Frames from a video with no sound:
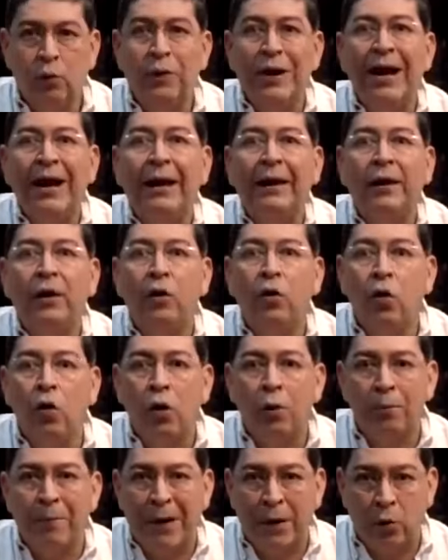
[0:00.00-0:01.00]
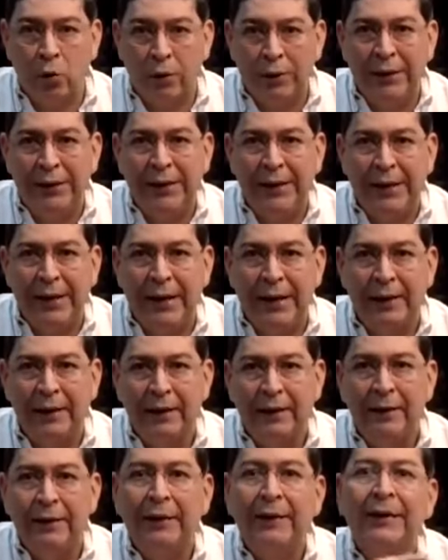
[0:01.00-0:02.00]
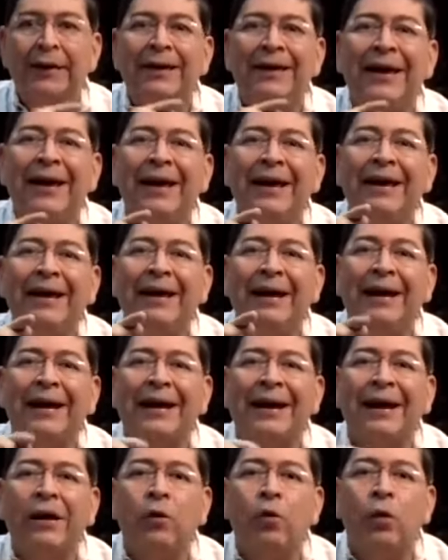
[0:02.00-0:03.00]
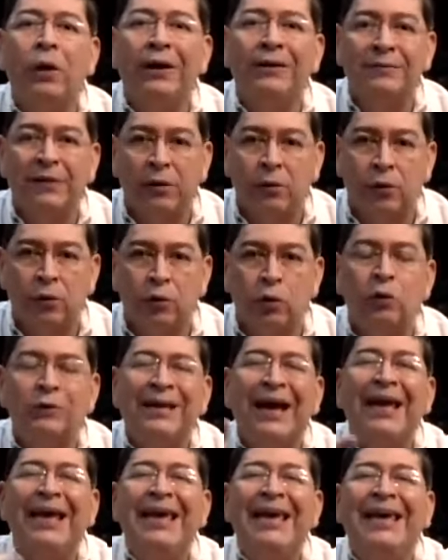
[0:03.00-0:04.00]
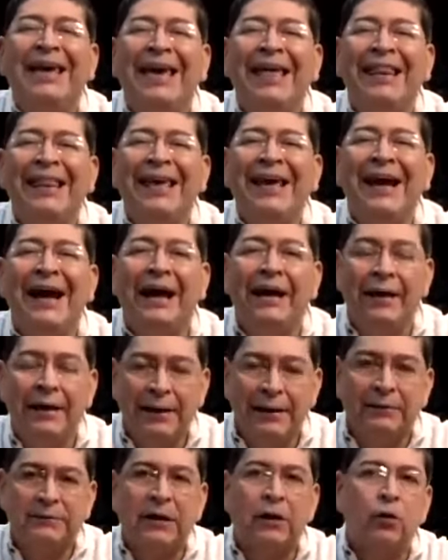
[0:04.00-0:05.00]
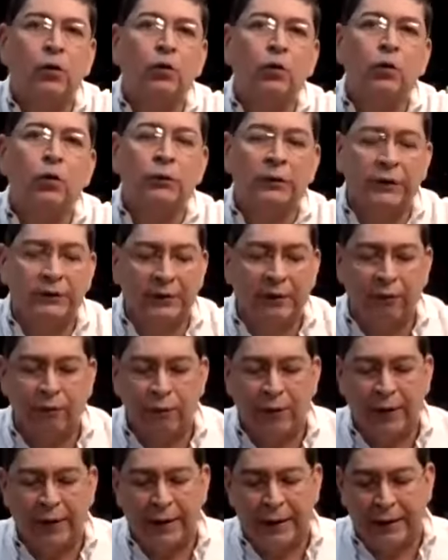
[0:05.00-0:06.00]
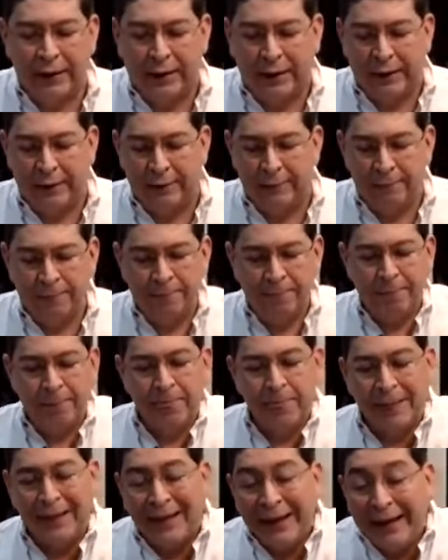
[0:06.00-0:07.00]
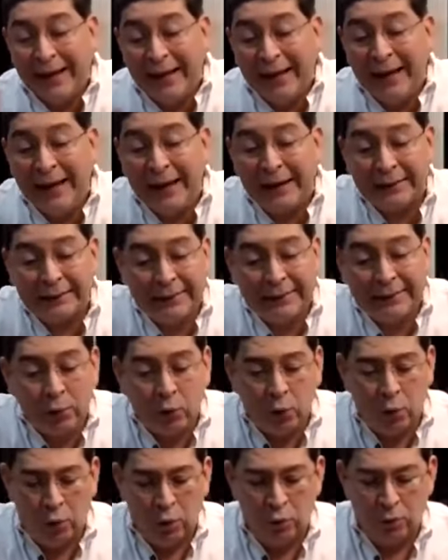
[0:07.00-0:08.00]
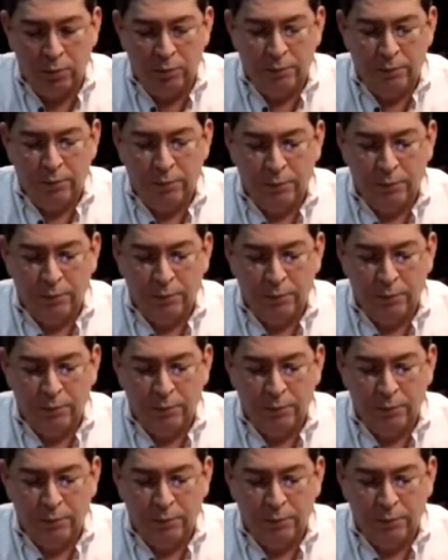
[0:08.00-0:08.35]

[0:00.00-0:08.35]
una norma jurídica que regule esa conducta y que diga que esa conducta está fuera de la ley. El artículo,